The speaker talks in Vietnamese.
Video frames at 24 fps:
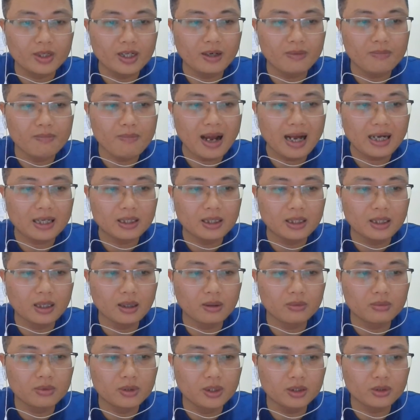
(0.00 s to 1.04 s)
Nhân bát
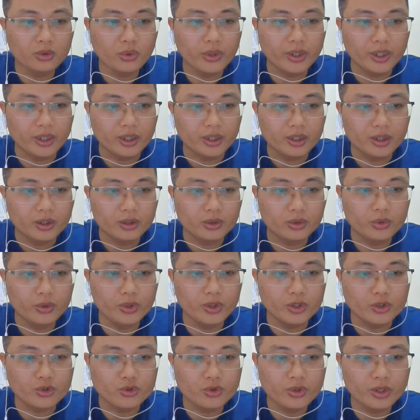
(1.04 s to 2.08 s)
công đức thủy,
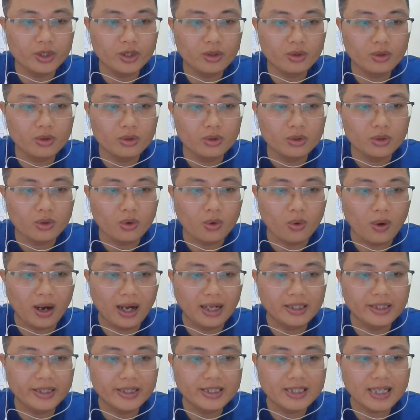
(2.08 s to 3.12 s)
tùy duyên
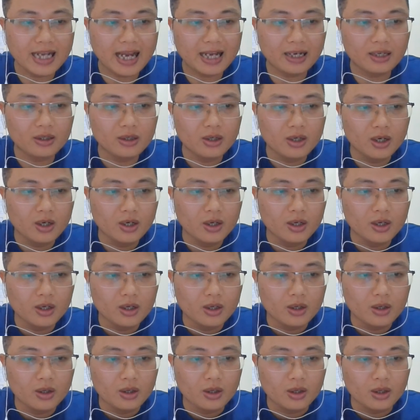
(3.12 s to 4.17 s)
hóa thế gian,
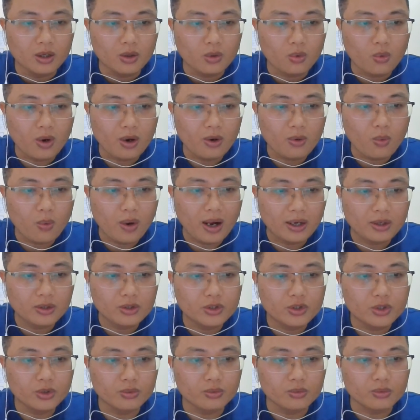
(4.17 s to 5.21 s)
quang
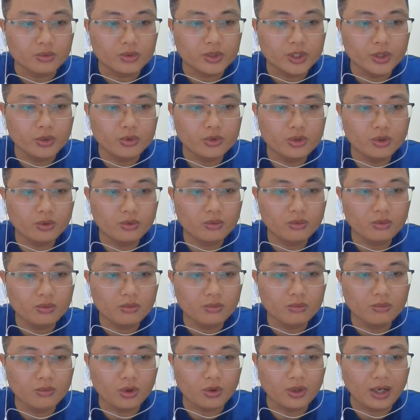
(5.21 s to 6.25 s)
quang trùng chiếu trúc,
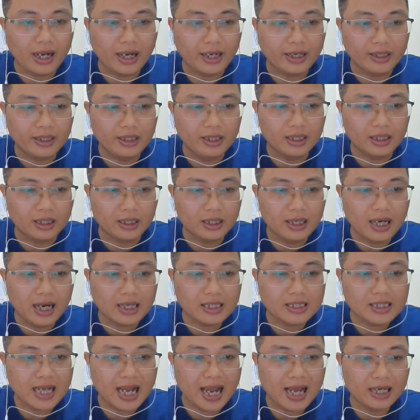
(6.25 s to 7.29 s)
một ảnh nhật
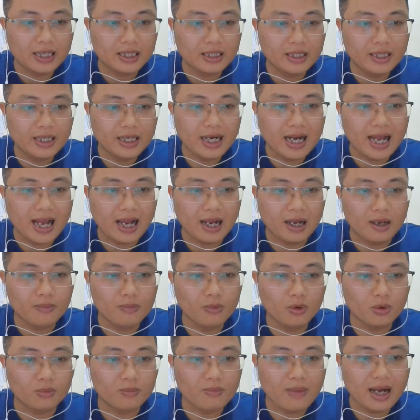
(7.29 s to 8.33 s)
đăng san, nghĩa là
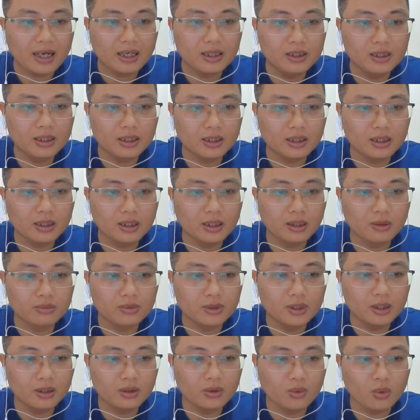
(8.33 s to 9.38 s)
một bát nước
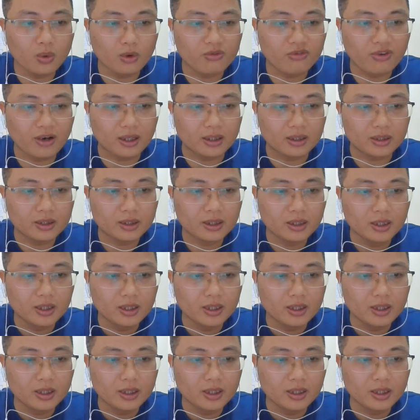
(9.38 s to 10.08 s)
công đức của Phật,